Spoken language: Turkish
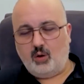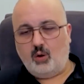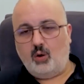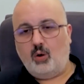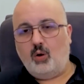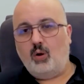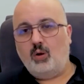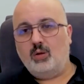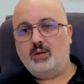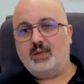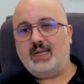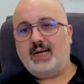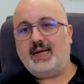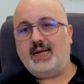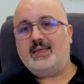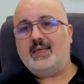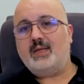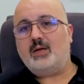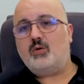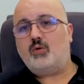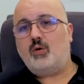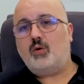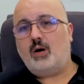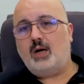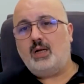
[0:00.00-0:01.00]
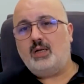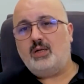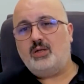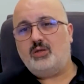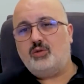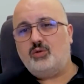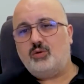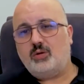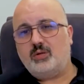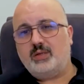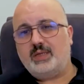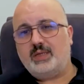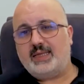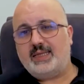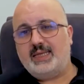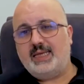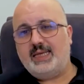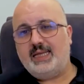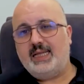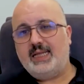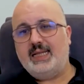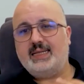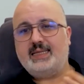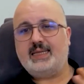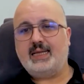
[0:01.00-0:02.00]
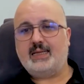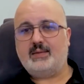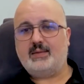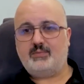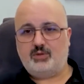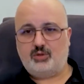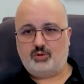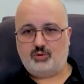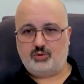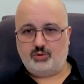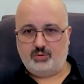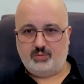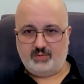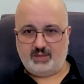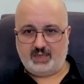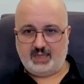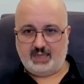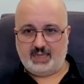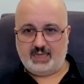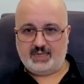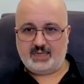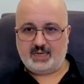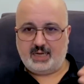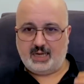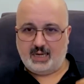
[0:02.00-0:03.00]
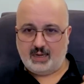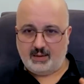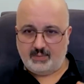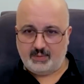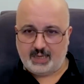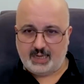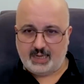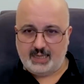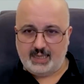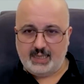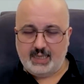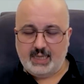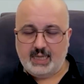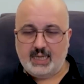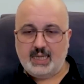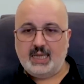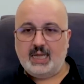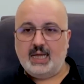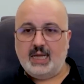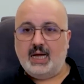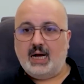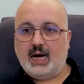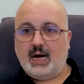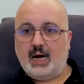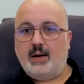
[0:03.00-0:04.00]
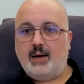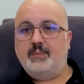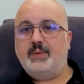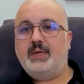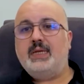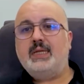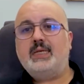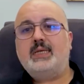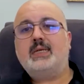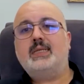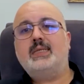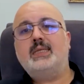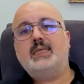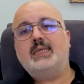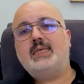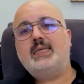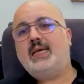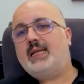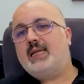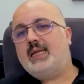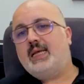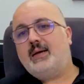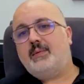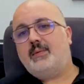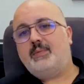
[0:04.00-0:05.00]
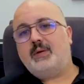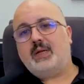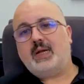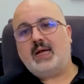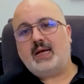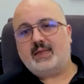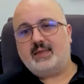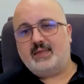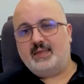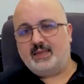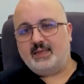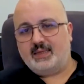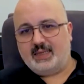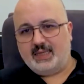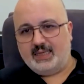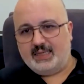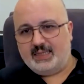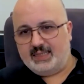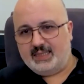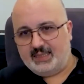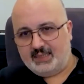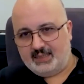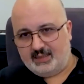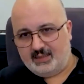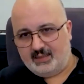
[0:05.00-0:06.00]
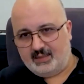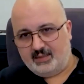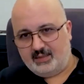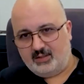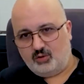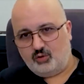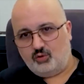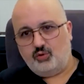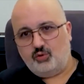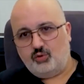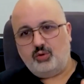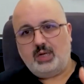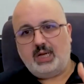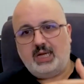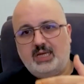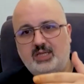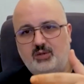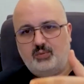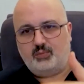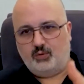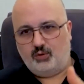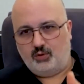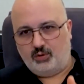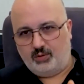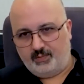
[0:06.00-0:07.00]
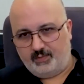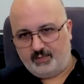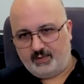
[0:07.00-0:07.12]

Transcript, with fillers: Onlar da koalisyondan illet etmiş durumdalar. Ama Amerika'nın geriye bıraktıkları süreç bu.